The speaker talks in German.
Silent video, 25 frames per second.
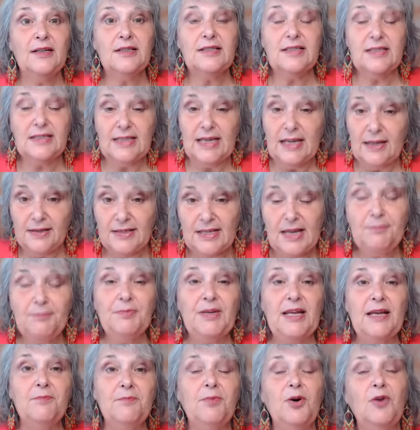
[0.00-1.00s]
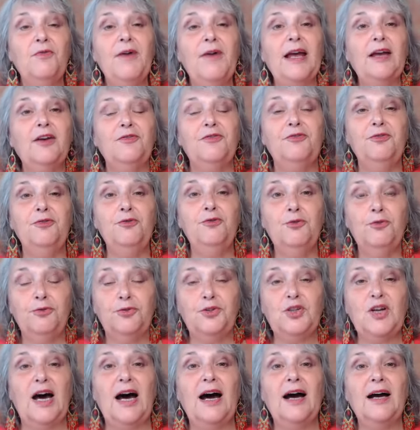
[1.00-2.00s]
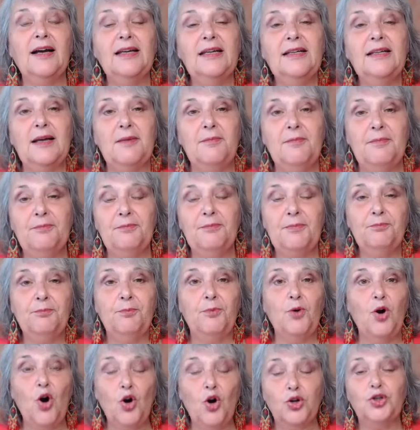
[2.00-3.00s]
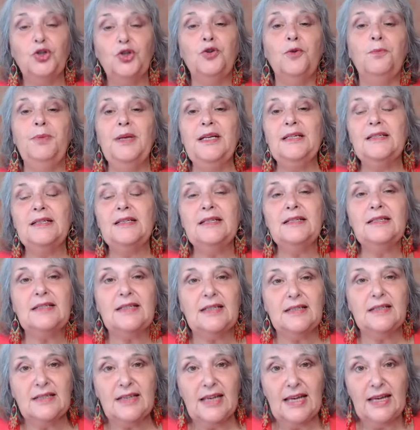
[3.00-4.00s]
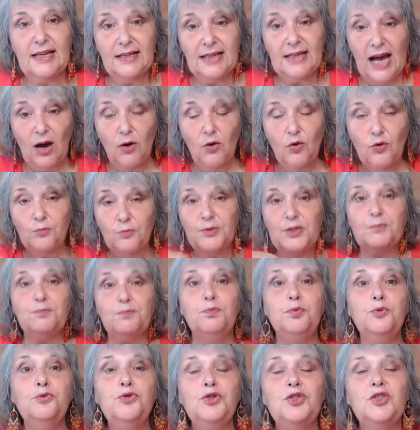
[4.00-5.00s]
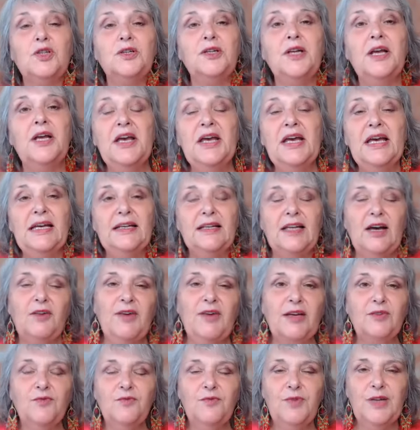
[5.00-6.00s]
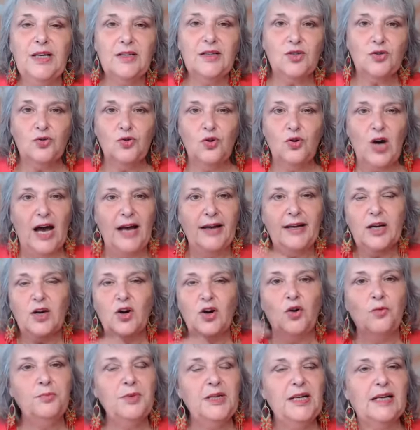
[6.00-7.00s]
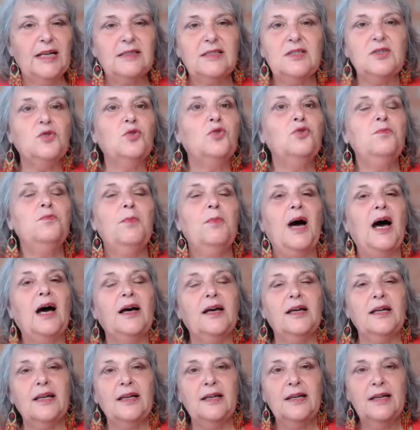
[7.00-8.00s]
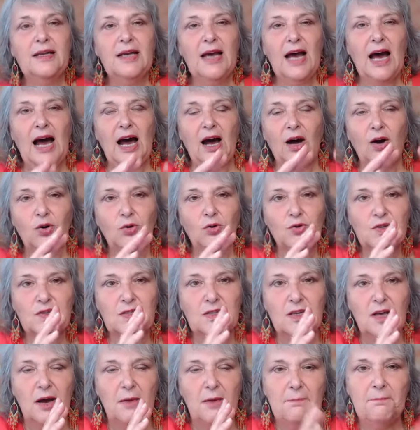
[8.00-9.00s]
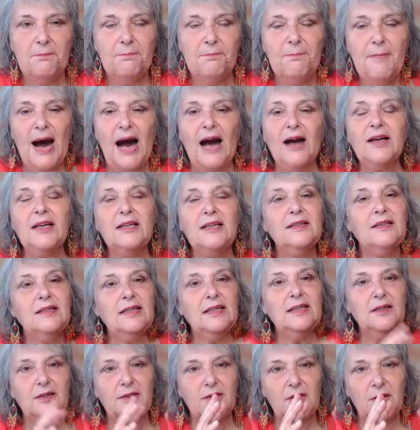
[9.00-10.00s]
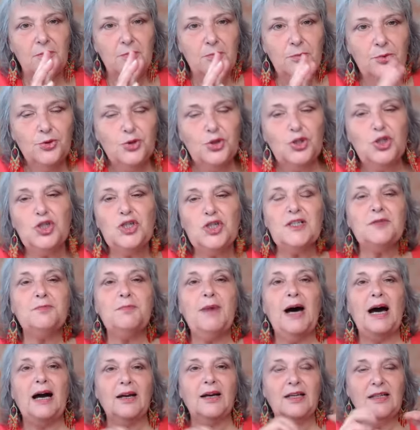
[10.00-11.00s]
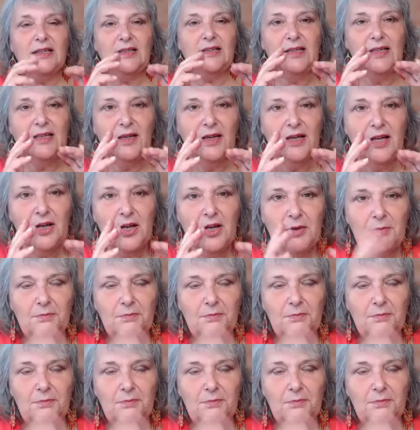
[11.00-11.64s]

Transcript: September weg, fünf Tage, dann Rock Your Business, das geht auch ums Boostern. Da werden wir so eine Kombination machen aus Marketing, mystisches Marketing,